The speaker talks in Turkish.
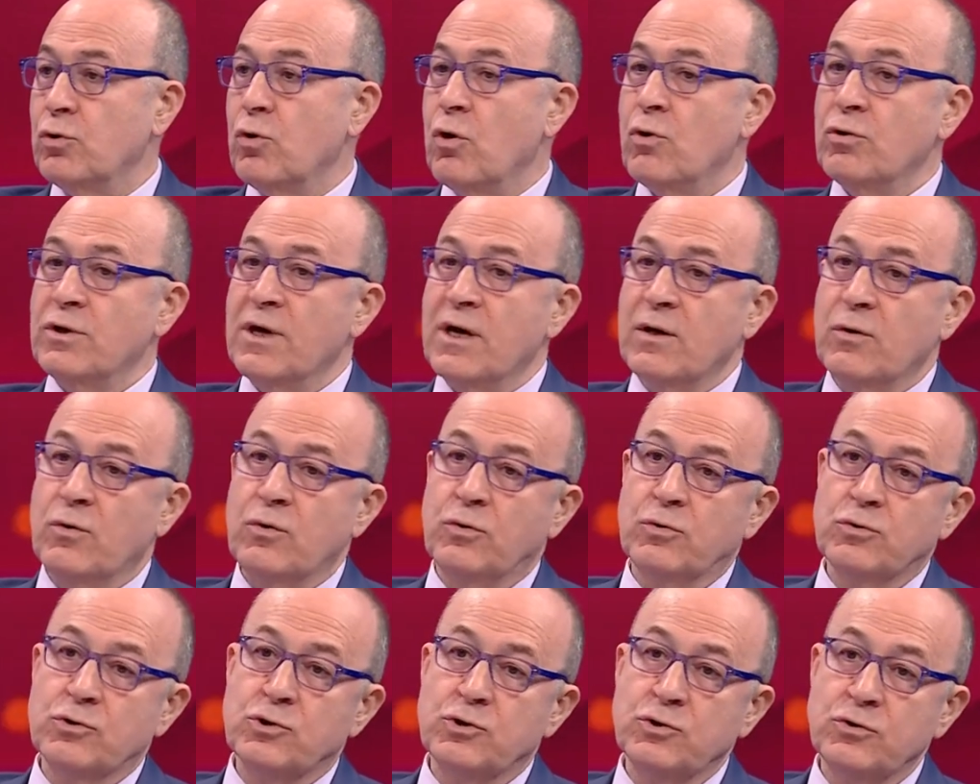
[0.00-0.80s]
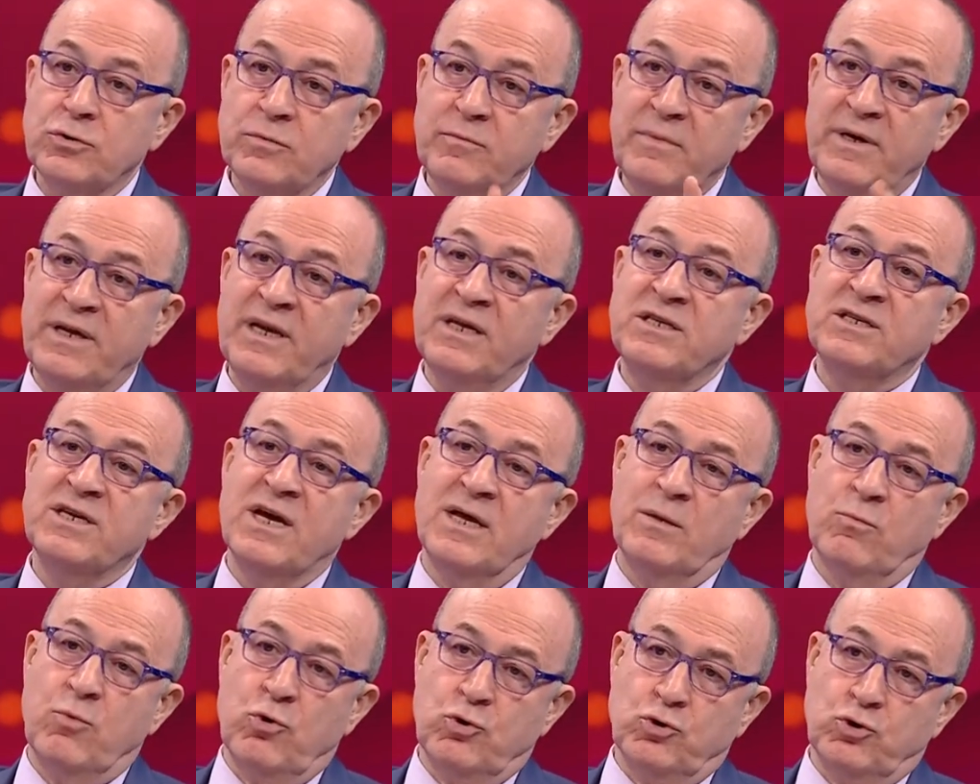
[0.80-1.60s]
Konan konusunu
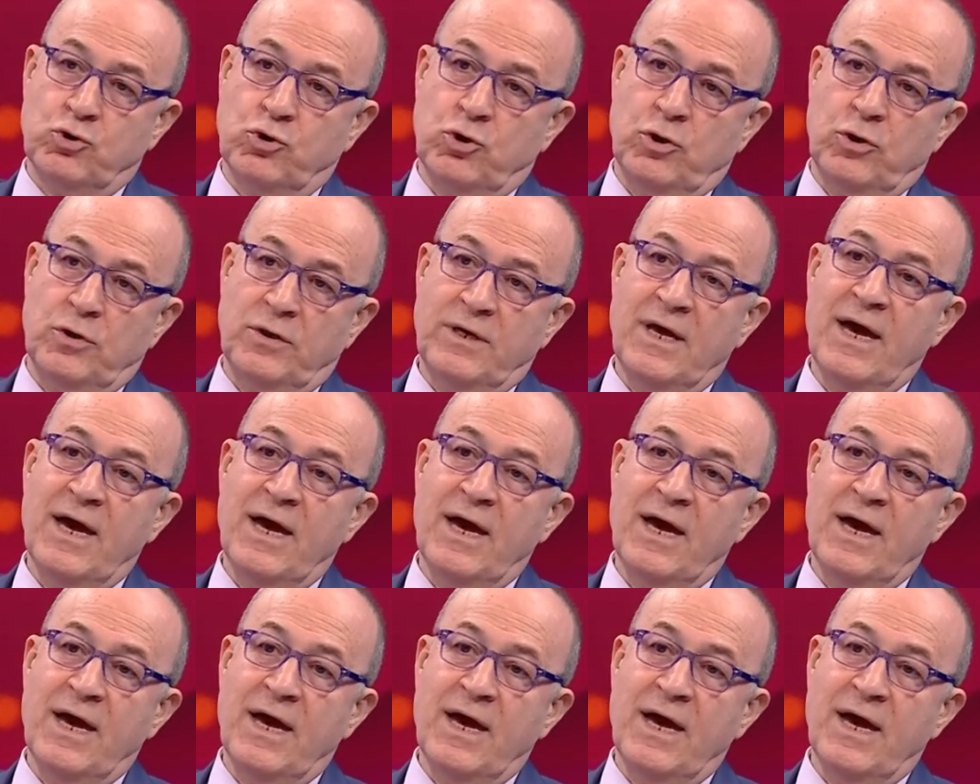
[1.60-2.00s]
menajer bozdu.